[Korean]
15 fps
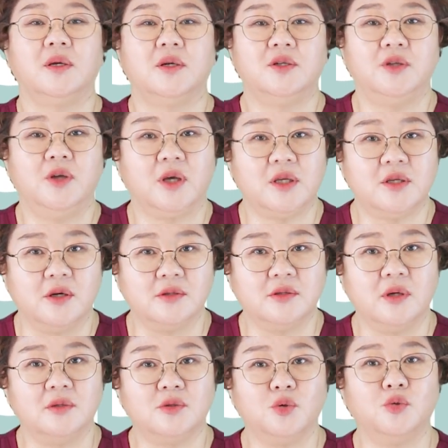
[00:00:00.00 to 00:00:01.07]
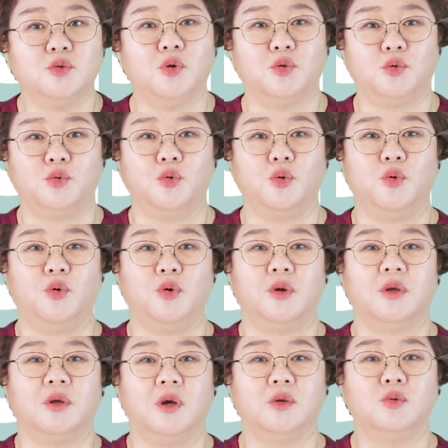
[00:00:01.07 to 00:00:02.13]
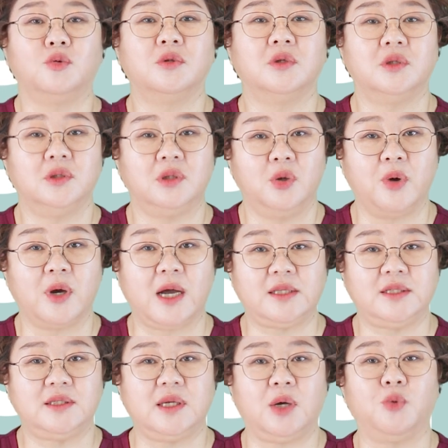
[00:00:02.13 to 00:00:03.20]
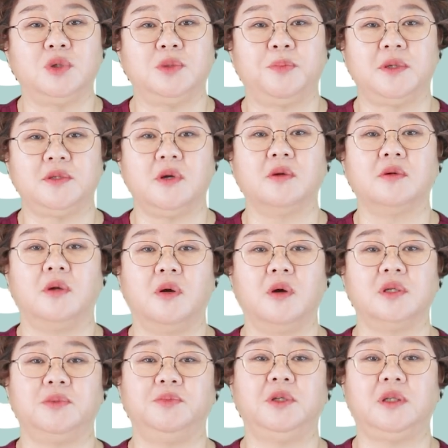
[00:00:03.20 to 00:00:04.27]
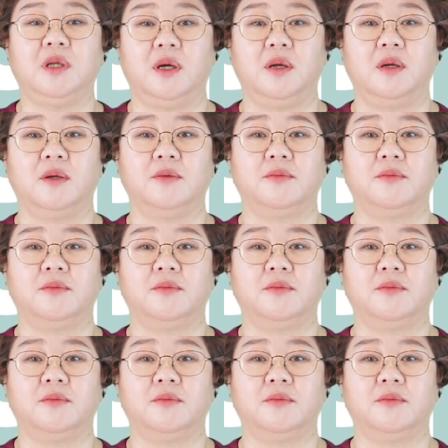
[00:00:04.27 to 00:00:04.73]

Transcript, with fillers: 그녀에게 정성을 쏟은 것도 결국 그녀와 같이 자고 싶어서 그런 것입니다.